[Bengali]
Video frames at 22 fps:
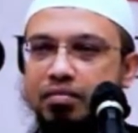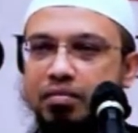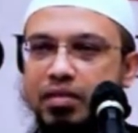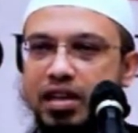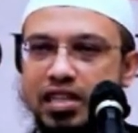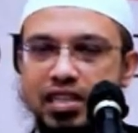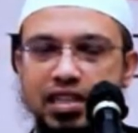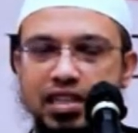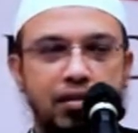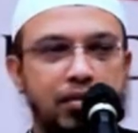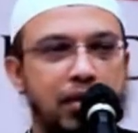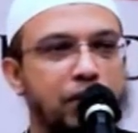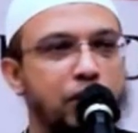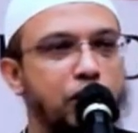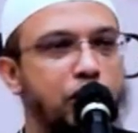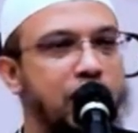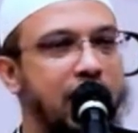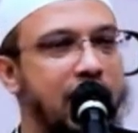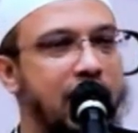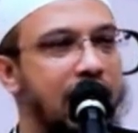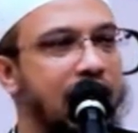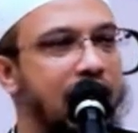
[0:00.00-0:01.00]
মা আসসালামা
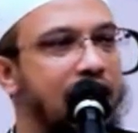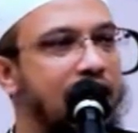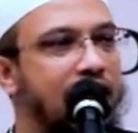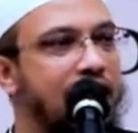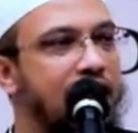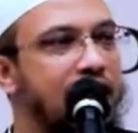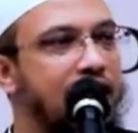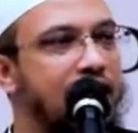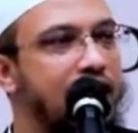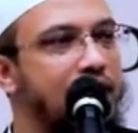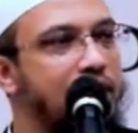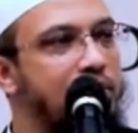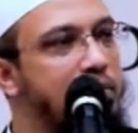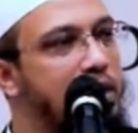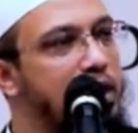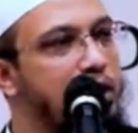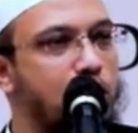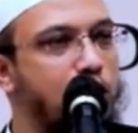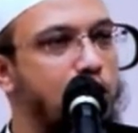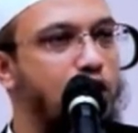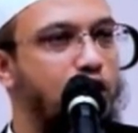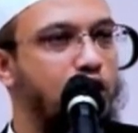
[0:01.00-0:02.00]
বুঝেন মানে
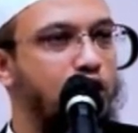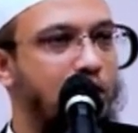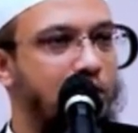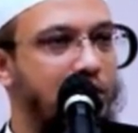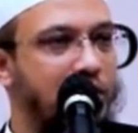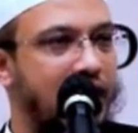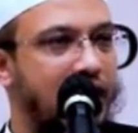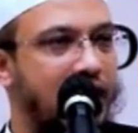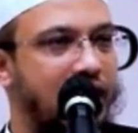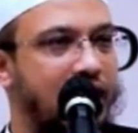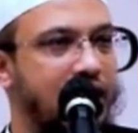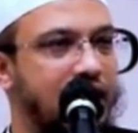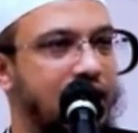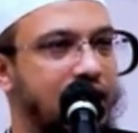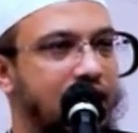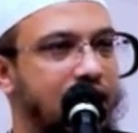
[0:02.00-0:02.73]
কোনো অসুবিধা নেই